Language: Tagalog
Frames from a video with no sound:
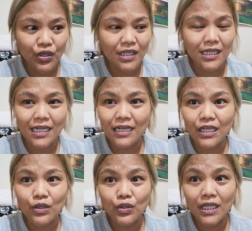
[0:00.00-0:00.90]
Hindi lang
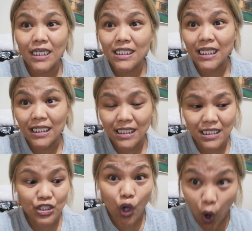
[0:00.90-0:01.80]
ito naging
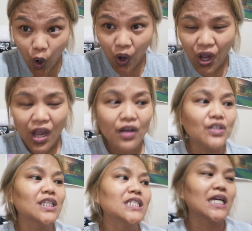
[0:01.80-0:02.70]
success ko,
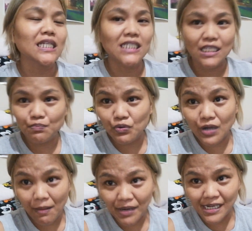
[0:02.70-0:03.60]
kundi success po
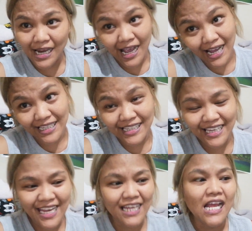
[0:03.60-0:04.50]
naming lahat.
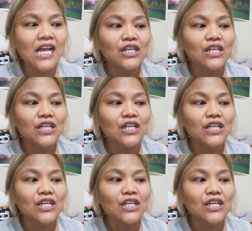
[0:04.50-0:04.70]
Ayan.